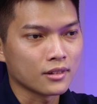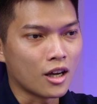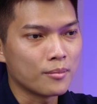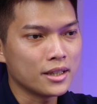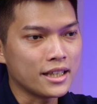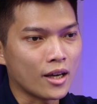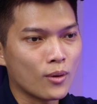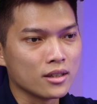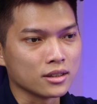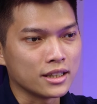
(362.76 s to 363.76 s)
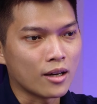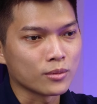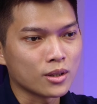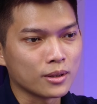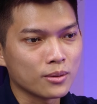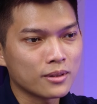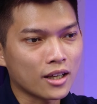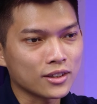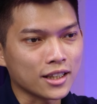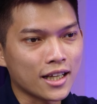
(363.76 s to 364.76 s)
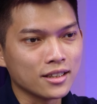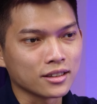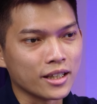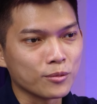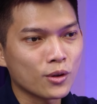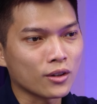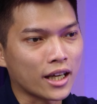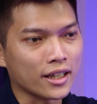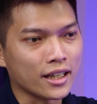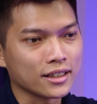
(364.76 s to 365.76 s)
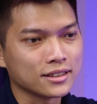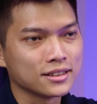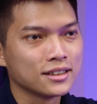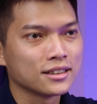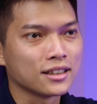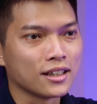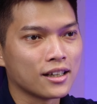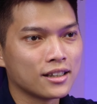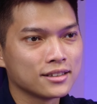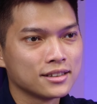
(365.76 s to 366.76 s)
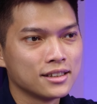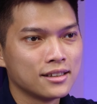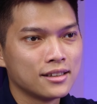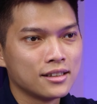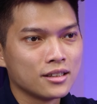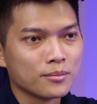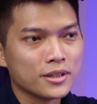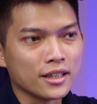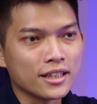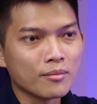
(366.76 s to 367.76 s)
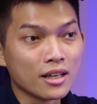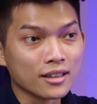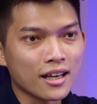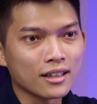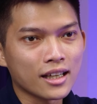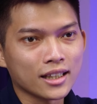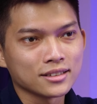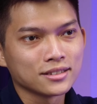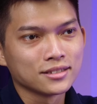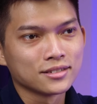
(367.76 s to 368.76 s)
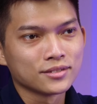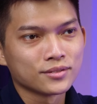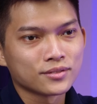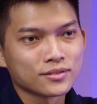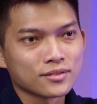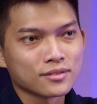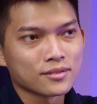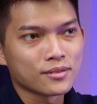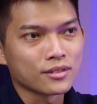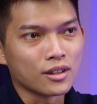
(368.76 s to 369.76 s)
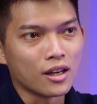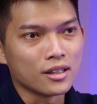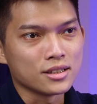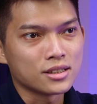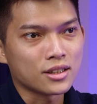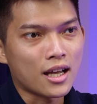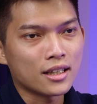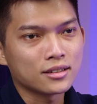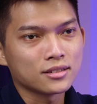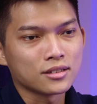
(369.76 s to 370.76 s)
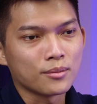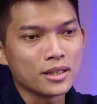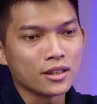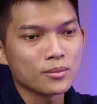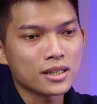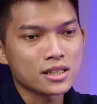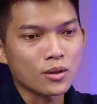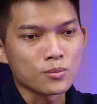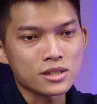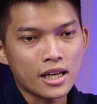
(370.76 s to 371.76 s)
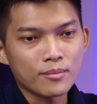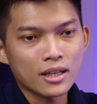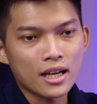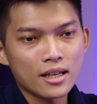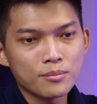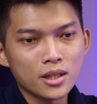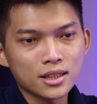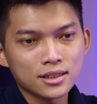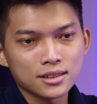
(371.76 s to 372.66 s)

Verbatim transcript: Đó, mới chạy qua được một vòng thôi mà chúng ta có thể thấy được điểm của con này nè. Đó. Bây giờ chấm đơn nhân nha. Rồi start. Rồi bây giờ chúng ta sẽ cùng xem cái mức